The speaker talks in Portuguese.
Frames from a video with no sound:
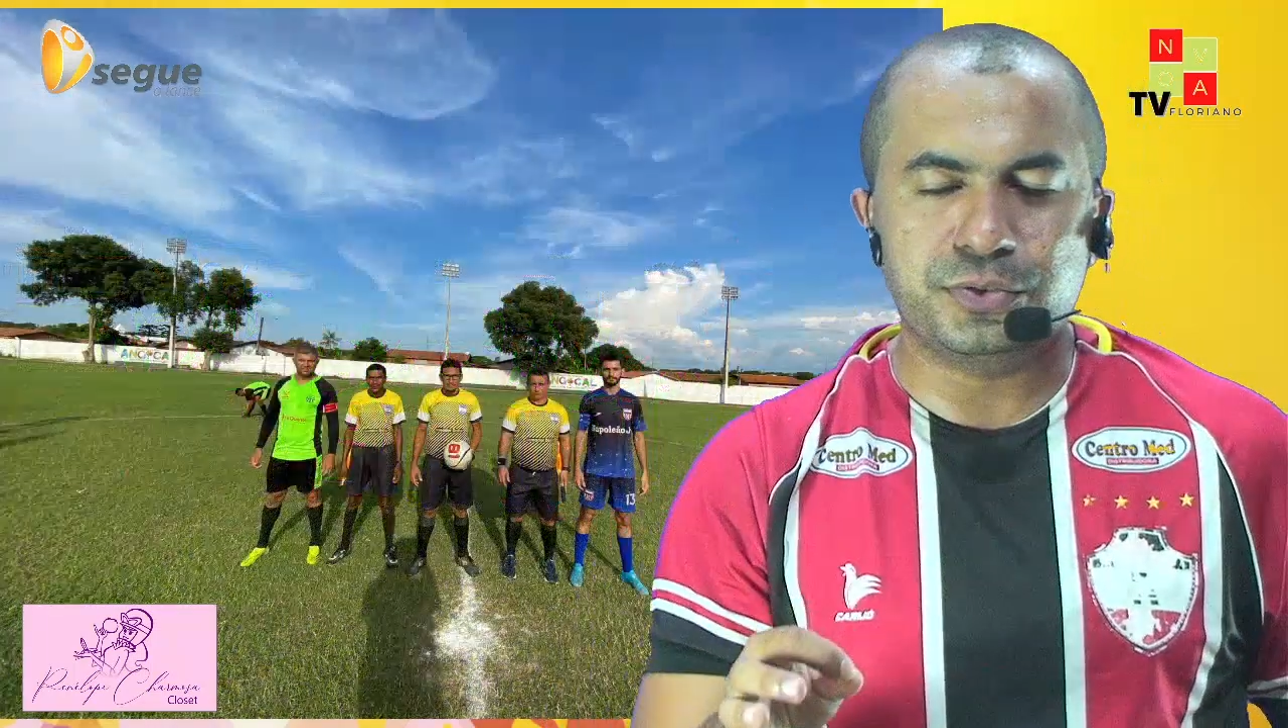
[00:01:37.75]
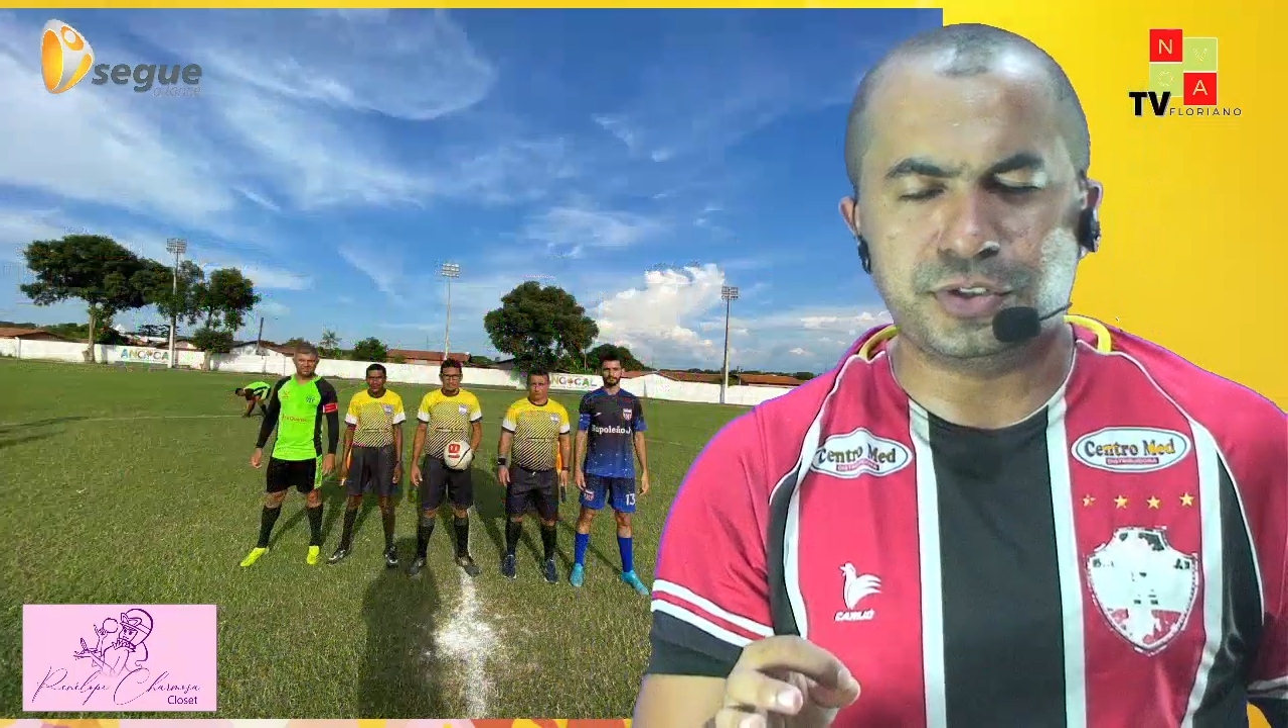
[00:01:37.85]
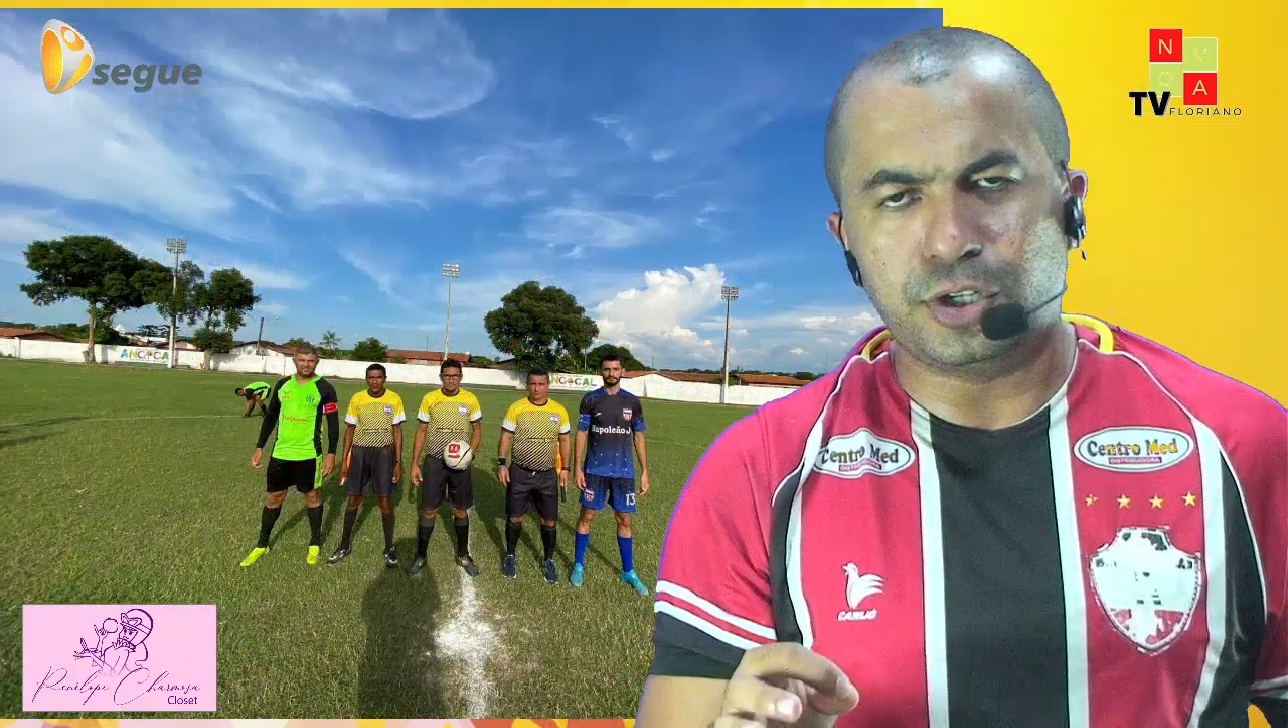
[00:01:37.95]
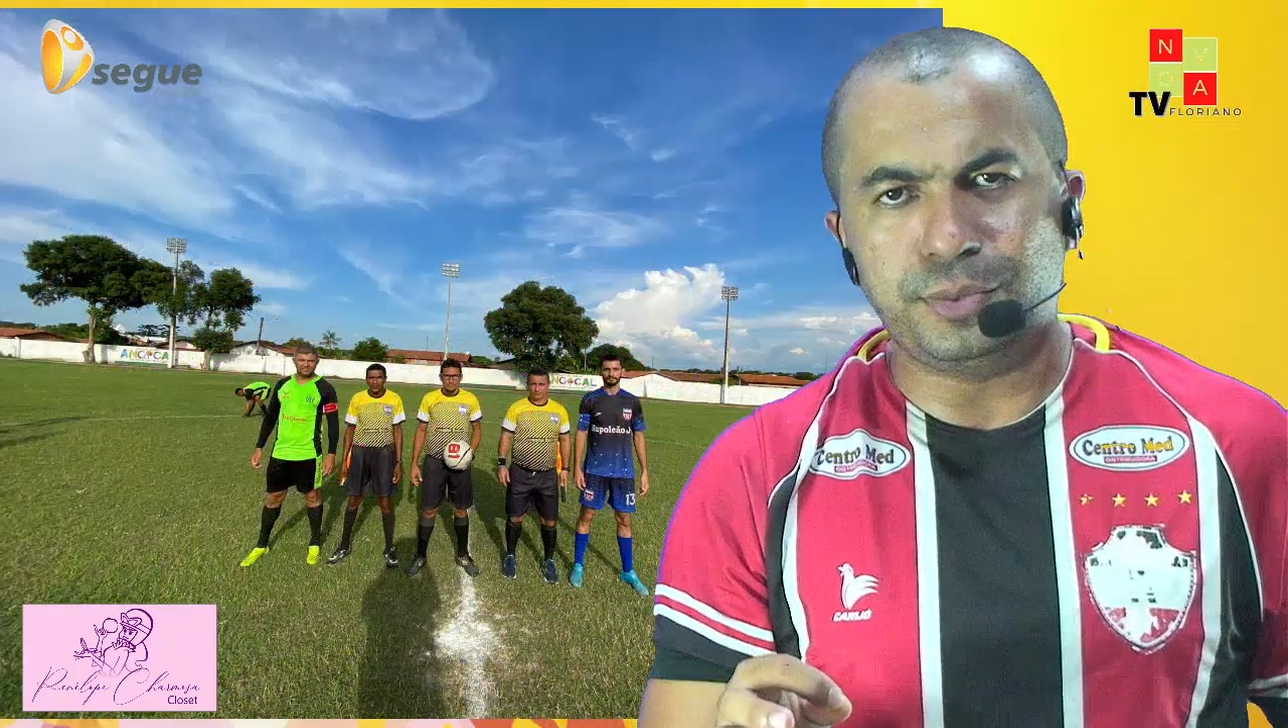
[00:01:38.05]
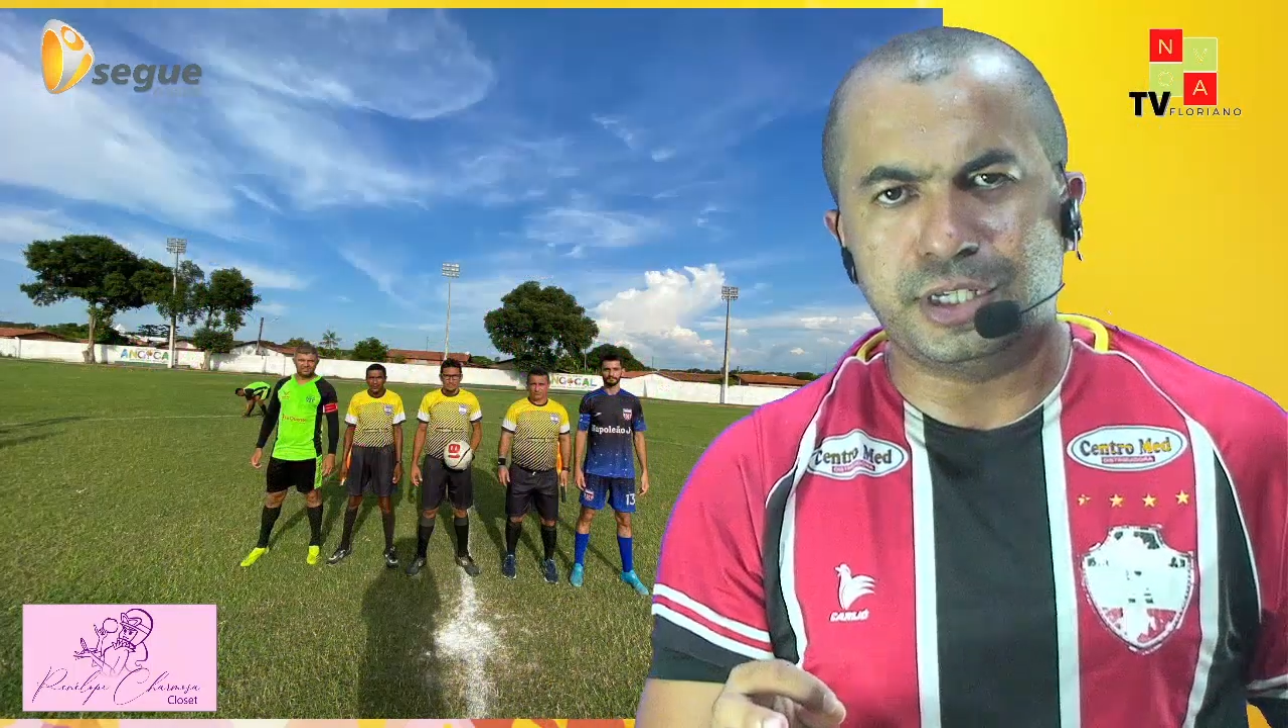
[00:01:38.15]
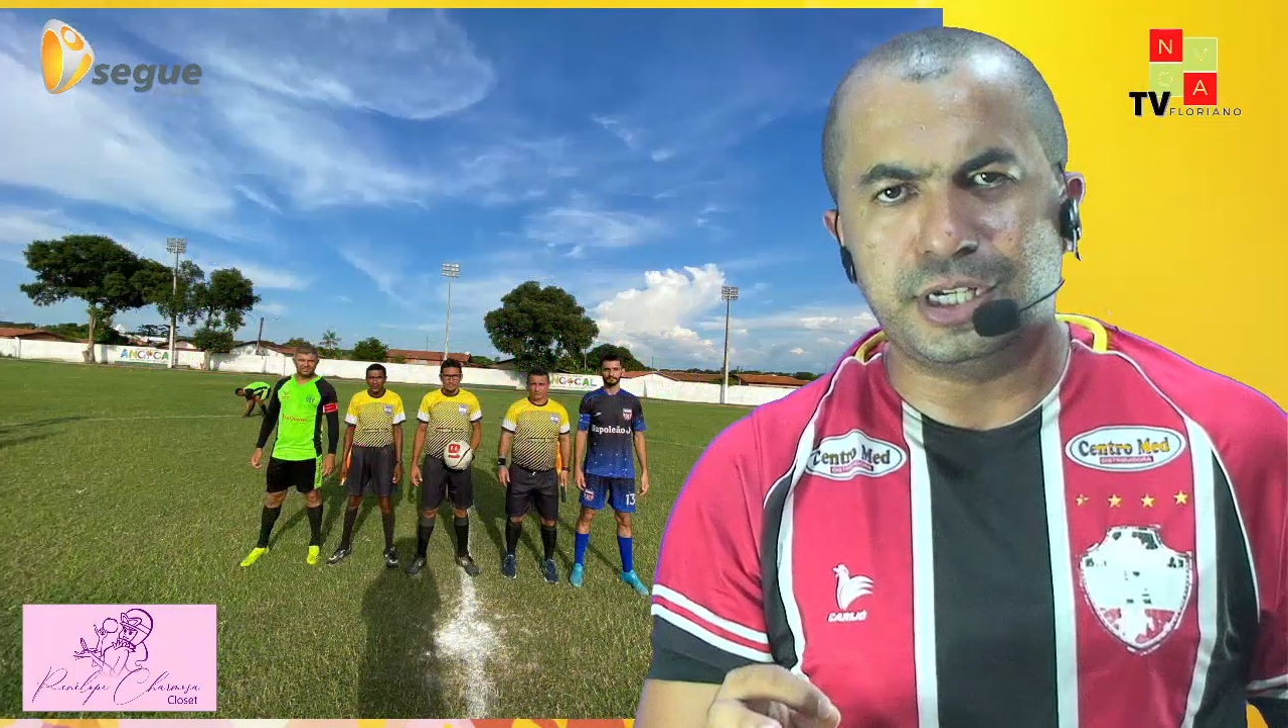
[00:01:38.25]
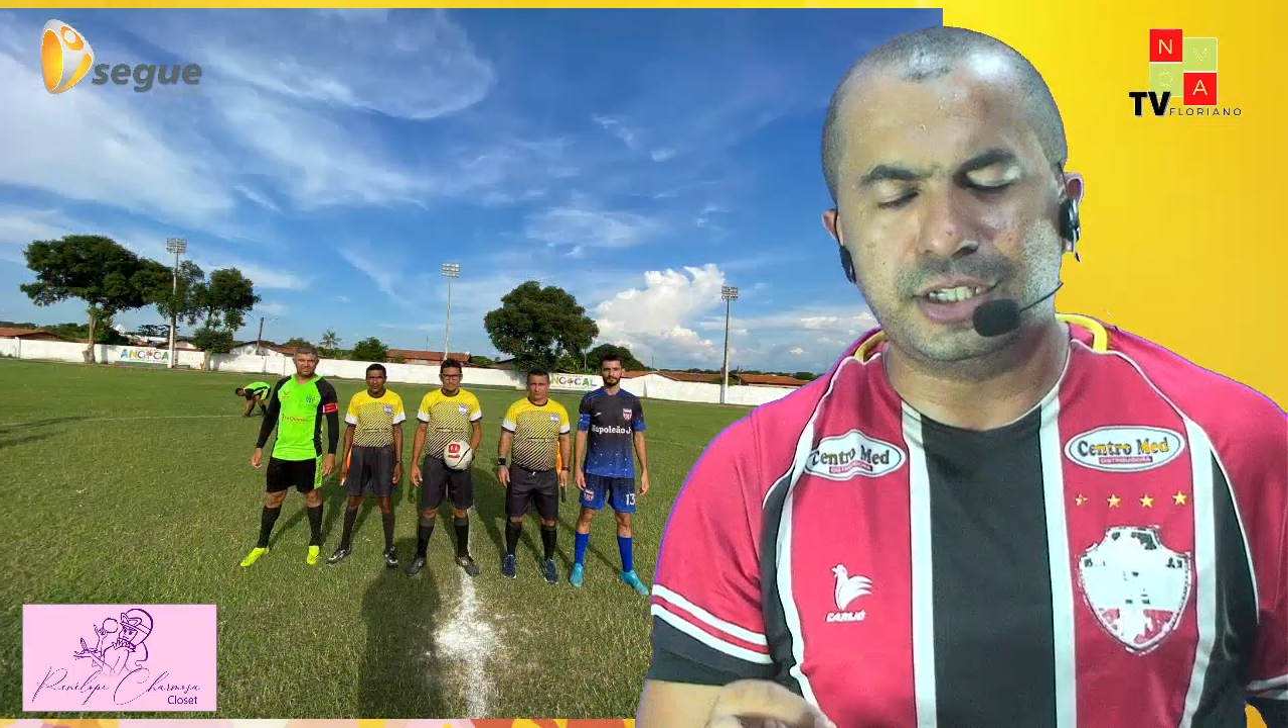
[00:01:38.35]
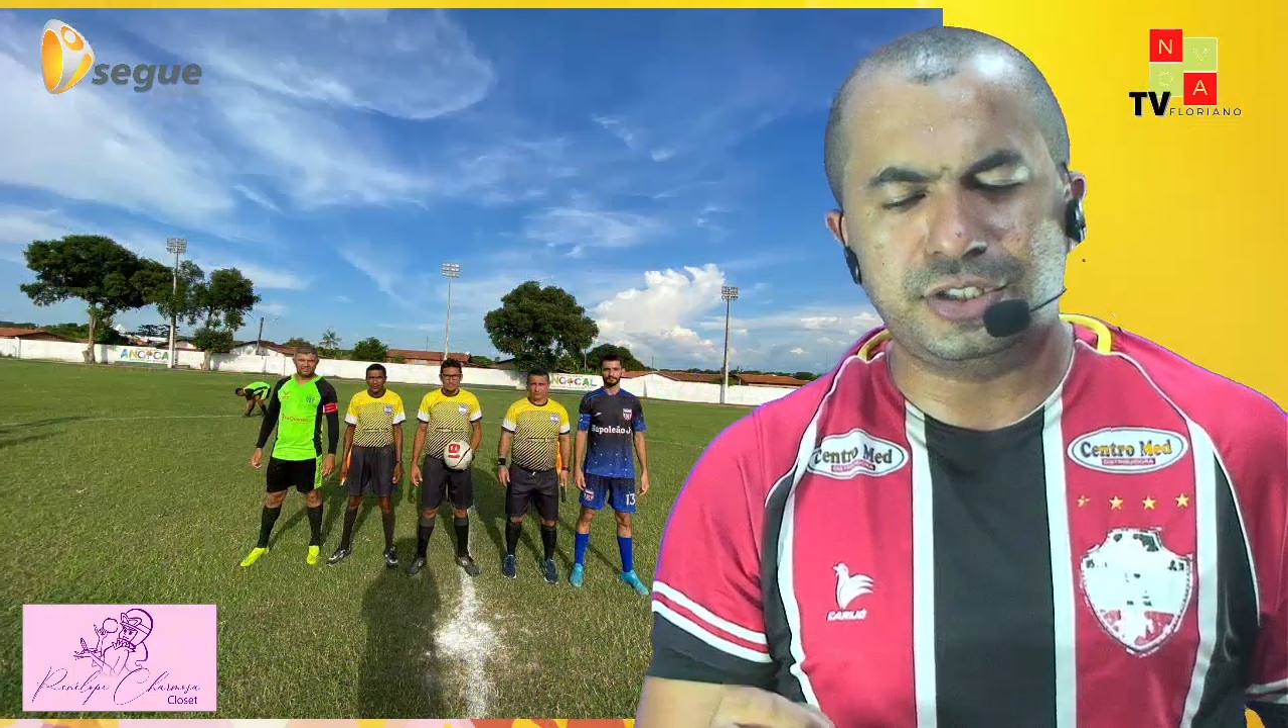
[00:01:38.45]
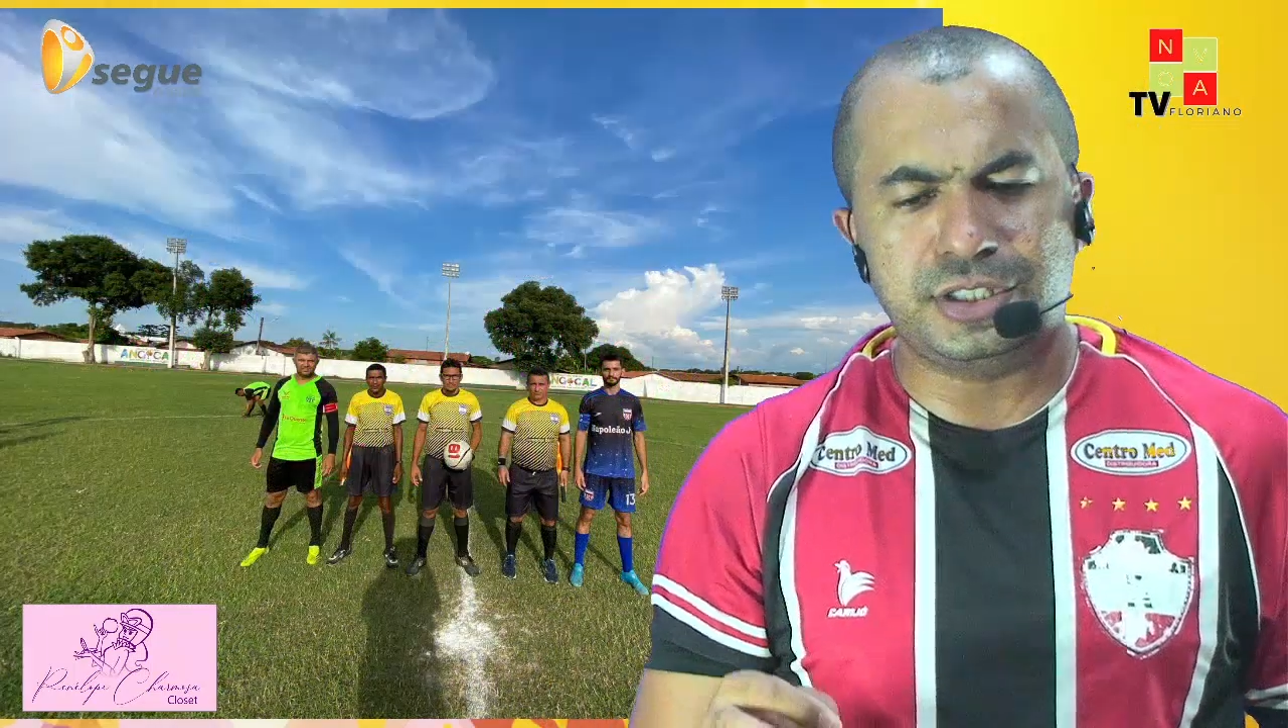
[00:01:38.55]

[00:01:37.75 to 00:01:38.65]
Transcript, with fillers: Se não me engano,